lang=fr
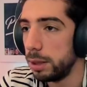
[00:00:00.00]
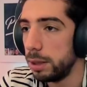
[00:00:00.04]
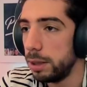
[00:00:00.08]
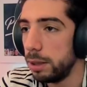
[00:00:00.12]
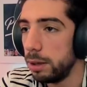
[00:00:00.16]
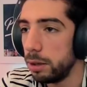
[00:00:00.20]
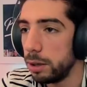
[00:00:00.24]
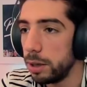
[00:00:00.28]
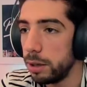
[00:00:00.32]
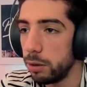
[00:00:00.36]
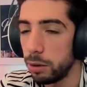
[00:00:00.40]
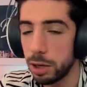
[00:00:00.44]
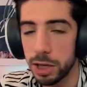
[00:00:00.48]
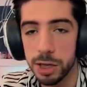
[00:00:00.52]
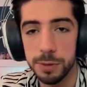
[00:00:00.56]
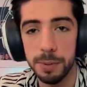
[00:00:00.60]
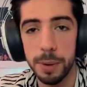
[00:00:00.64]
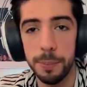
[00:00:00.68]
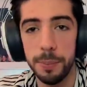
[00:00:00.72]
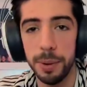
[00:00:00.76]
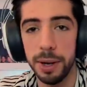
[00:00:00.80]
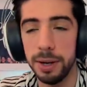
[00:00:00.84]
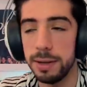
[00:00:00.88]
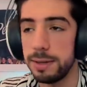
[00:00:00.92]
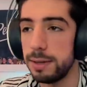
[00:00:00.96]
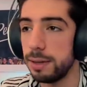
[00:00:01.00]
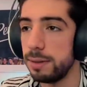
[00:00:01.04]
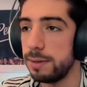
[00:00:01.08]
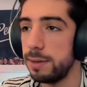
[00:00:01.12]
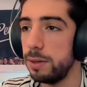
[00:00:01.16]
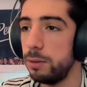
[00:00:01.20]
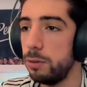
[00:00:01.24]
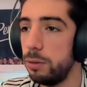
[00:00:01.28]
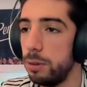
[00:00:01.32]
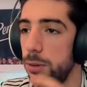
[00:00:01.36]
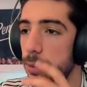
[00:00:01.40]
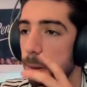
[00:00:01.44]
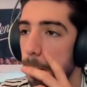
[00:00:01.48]
Il, il engage même pas. 5-0.
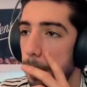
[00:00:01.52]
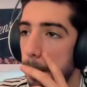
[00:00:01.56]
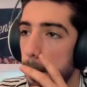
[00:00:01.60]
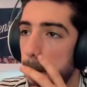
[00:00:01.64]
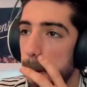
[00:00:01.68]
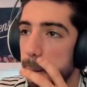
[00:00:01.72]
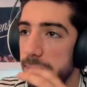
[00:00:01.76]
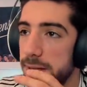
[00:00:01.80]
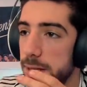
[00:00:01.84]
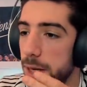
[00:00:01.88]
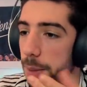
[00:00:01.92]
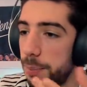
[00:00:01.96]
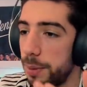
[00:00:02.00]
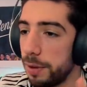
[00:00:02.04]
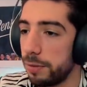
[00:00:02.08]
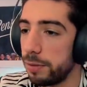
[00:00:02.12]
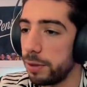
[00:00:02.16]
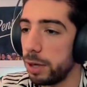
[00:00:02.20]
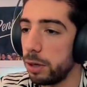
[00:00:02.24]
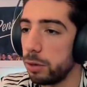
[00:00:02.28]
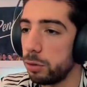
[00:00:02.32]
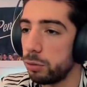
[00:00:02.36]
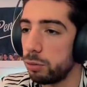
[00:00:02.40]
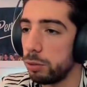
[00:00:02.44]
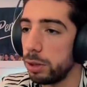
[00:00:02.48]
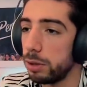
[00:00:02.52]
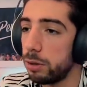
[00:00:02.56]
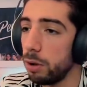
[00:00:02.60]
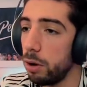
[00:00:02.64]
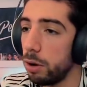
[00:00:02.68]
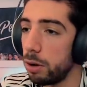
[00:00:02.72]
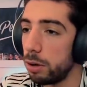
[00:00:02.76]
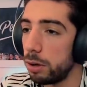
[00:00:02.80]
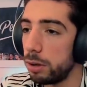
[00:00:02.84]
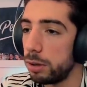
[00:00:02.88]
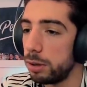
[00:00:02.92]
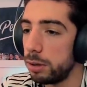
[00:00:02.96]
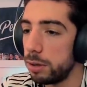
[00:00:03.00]
C'est la pire finale de tous les
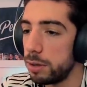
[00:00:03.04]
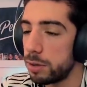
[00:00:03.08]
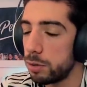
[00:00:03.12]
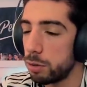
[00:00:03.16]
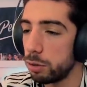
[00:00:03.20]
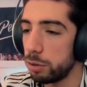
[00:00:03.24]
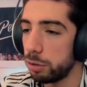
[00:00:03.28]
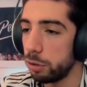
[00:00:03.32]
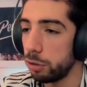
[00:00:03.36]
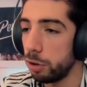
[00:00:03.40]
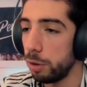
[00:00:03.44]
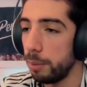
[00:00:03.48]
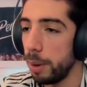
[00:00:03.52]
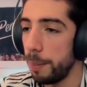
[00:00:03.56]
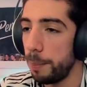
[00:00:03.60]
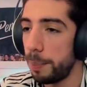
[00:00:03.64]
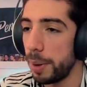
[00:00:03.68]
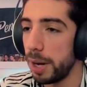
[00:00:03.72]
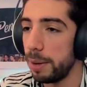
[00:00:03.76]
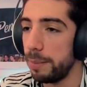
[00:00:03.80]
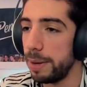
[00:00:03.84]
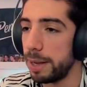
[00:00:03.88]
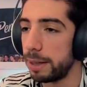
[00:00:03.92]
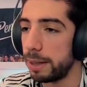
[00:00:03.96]
temps. Il se concentre même pas, le